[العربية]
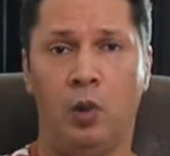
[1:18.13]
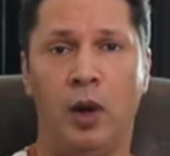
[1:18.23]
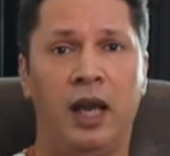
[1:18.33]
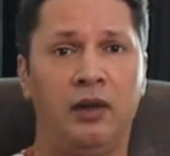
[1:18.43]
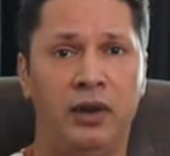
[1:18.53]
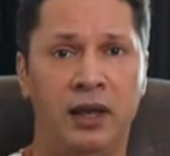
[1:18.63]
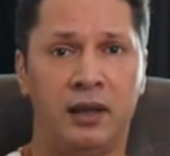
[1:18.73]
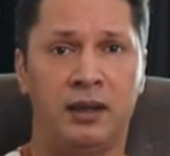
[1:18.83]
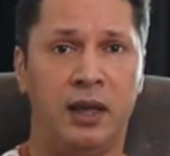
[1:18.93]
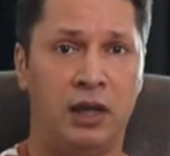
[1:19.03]

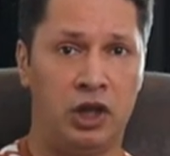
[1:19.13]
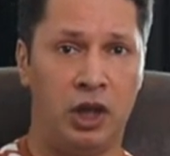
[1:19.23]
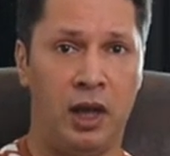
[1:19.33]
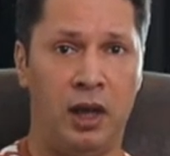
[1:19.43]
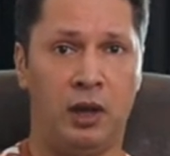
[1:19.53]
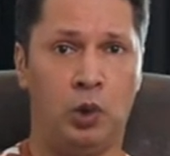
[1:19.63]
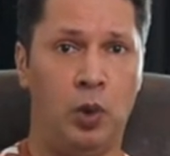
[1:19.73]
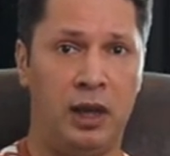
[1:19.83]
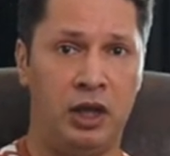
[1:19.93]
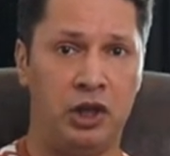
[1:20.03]
وكيفية إنشاء
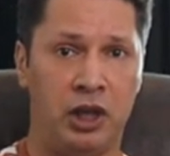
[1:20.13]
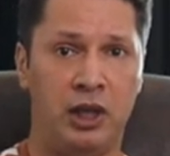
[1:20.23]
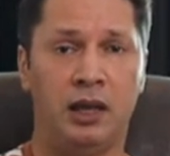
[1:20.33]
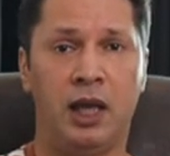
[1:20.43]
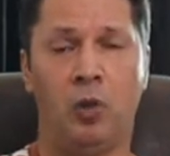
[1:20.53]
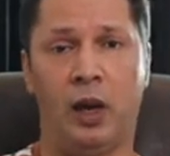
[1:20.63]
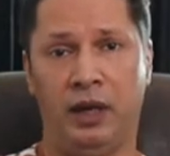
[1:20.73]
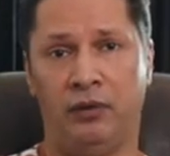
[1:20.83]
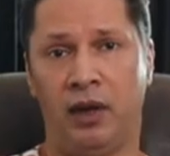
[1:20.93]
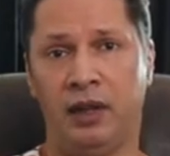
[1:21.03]
دول جديدة
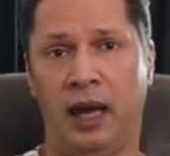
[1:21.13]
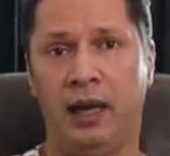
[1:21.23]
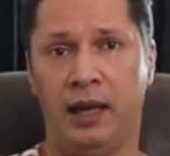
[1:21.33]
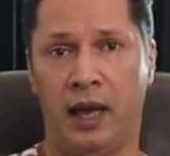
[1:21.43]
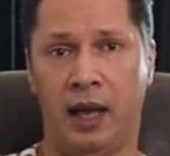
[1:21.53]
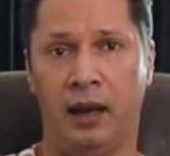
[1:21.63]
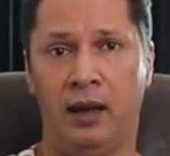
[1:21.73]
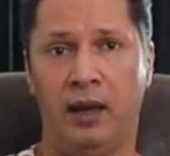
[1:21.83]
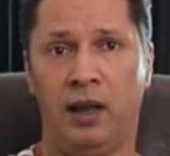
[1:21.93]
والحفاظ عليها